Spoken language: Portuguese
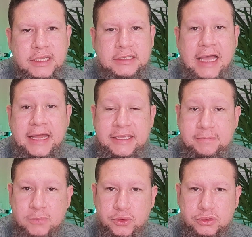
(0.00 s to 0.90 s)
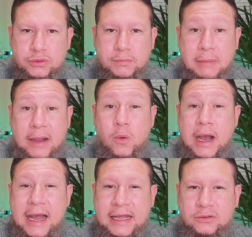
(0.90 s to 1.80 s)
ele estaria muito
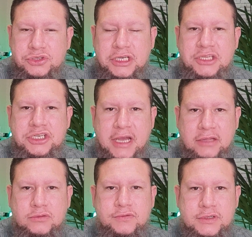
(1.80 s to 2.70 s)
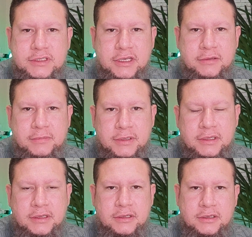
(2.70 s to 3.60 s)
magoado, chateado com você.
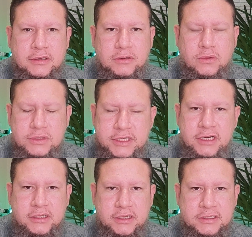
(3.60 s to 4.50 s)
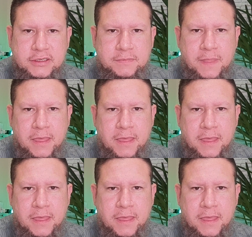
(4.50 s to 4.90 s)
Com certeza.